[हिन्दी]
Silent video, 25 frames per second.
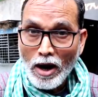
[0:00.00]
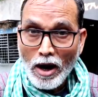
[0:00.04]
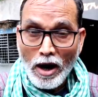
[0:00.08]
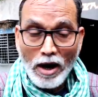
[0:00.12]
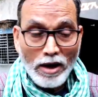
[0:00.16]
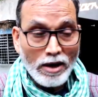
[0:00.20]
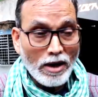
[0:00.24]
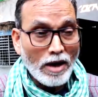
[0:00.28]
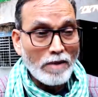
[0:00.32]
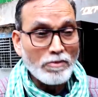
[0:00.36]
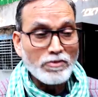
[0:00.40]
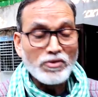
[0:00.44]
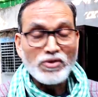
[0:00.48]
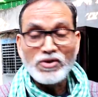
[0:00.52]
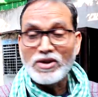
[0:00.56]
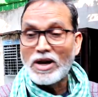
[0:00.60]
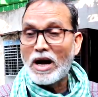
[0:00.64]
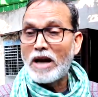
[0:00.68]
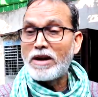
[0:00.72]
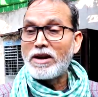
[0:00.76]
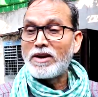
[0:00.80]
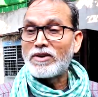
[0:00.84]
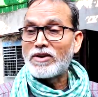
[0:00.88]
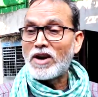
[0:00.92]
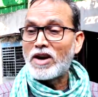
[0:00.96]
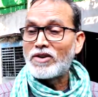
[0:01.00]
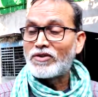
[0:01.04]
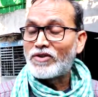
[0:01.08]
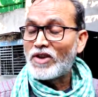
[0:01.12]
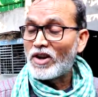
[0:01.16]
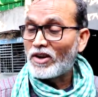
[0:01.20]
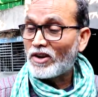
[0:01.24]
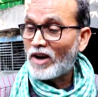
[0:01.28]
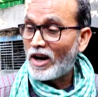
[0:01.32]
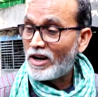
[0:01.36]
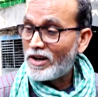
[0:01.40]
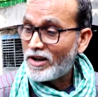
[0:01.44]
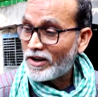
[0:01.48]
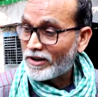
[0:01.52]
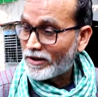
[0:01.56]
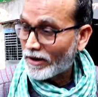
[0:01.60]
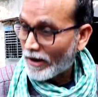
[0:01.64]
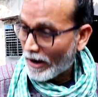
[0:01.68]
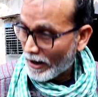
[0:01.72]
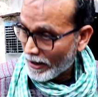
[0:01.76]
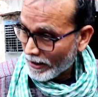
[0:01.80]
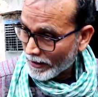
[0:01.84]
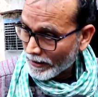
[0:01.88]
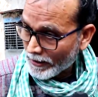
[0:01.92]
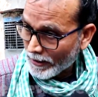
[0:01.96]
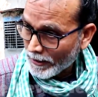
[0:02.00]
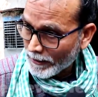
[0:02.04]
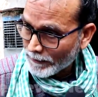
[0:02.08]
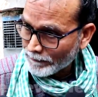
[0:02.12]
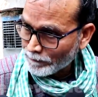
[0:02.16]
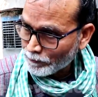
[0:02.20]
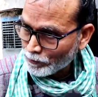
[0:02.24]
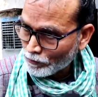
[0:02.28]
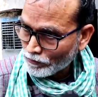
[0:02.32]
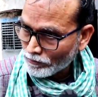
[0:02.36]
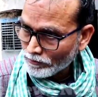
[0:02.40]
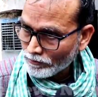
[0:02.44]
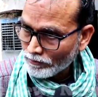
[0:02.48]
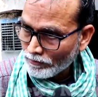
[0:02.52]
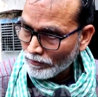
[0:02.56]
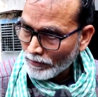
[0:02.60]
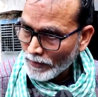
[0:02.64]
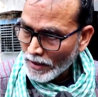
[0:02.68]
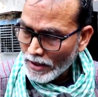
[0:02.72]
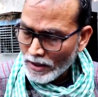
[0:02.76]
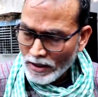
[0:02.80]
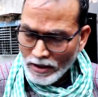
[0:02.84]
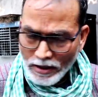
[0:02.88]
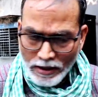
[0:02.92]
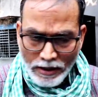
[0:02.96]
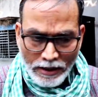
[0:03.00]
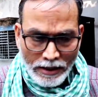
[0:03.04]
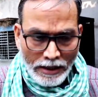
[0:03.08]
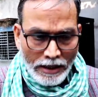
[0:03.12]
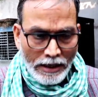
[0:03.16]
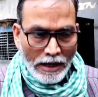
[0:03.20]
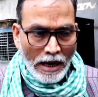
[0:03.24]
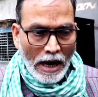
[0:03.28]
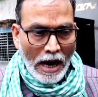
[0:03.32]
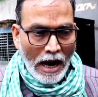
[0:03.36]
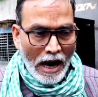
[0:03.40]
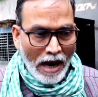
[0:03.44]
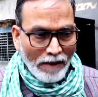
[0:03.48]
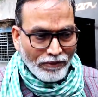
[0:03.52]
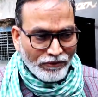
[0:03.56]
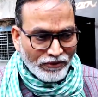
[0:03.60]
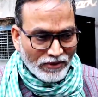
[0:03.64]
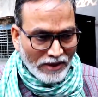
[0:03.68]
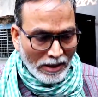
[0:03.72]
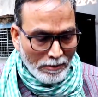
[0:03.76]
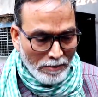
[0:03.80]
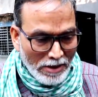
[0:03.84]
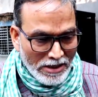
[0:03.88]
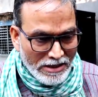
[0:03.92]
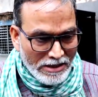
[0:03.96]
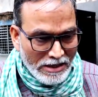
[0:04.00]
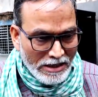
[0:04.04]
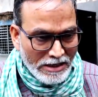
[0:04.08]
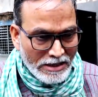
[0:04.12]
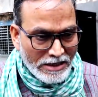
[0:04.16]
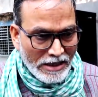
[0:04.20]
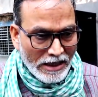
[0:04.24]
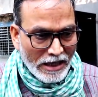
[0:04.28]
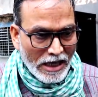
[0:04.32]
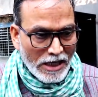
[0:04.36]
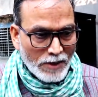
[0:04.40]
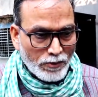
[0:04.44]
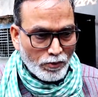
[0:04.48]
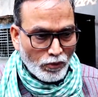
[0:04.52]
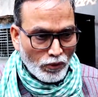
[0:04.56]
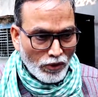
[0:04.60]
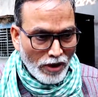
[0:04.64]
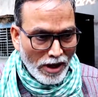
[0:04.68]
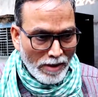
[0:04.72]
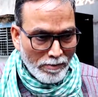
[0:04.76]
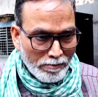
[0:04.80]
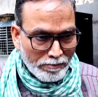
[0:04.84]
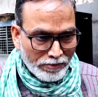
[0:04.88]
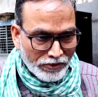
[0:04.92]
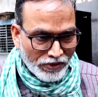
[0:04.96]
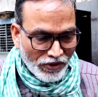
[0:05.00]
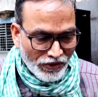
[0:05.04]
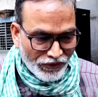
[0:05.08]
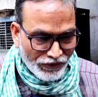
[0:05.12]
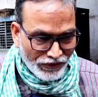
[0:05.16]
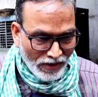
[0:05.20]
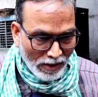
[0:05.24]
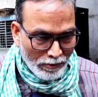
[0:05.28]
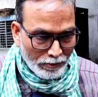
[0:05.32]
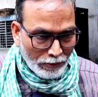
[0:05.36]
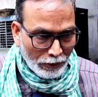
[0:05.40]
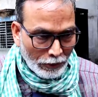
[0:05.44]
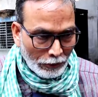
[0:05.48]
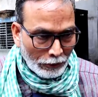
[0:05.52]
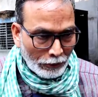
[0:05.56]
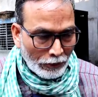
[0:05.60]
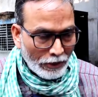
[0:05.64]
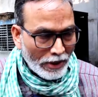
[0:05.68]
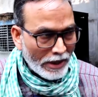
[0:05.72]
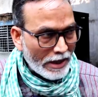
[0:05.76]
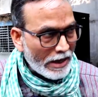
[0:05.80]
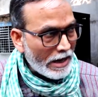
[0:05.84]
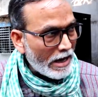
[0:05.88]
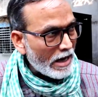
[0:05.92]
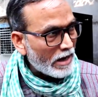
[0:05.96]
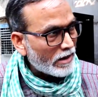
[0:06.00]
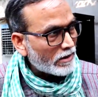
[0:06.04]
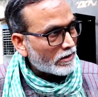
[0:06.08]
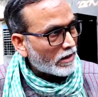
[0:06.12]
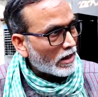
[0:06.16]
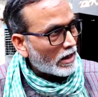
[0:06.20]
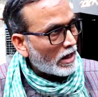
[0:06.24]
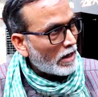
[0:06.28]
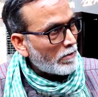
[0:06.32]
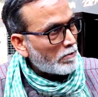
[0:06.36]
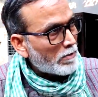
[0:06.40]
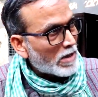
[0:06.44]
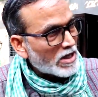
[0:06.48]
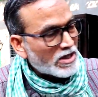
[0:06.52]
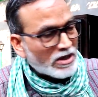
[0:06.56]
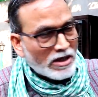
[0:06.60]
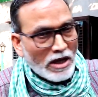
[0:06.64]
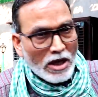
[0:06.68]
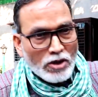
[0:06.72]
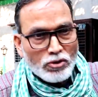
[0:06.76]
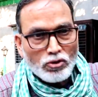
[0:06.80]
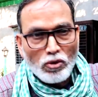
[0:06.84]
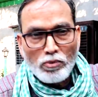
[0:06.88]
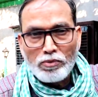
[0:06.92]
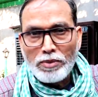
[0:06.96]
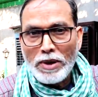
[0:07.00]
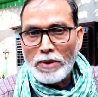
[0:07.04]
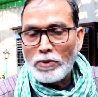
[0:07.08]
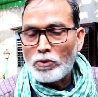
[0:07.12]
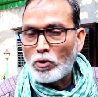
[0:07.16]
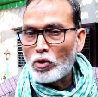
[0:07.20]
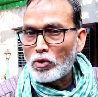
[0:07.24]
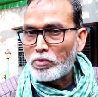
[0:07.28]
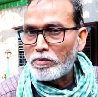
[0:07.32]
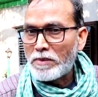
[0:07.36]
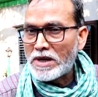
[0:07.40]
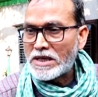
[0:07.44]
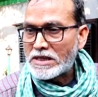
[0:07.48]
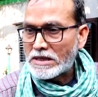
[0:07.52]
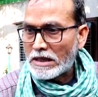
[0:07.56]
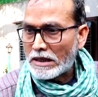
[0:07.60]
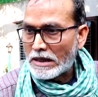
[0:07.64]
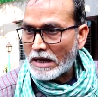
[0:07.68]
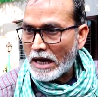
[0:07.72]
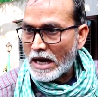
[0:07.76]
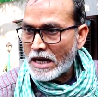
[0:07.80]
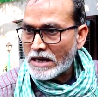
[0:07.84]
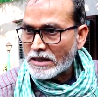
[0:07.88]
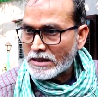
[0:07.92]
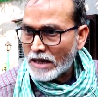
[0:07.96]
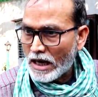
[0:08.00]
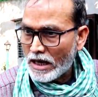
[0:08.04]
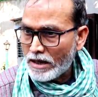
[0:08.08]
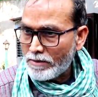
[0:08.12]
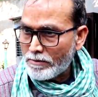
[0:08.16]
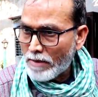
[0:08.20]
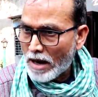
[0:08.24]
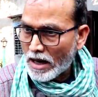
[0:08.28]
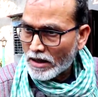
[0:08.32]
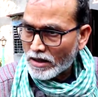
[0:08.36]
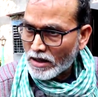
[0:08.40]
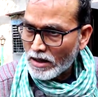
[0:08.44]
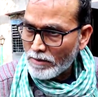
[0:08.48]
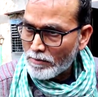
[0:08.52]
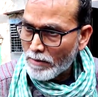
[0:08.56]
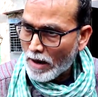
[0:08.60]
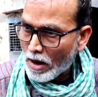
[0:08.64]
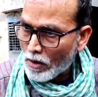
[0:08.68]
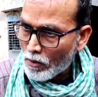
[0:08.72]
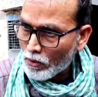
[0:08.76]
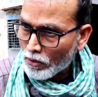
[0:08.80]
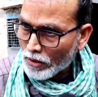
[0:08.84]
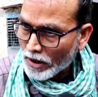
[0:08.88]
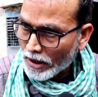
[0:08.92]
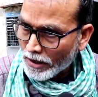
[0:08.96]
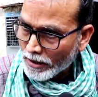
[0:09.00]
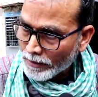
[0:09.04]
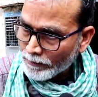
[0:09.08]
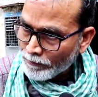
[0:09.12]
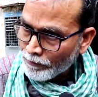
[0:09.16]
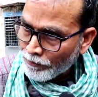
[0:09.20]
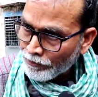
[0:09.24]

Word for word: और हम सारे रास्ते खाली कराएंगे आप समझ लीजिएगा इस पूरे सिस्टम को एक तरफ मसला सुप्रीम कोर्ट में चल रहा है साइन बाग की माओ की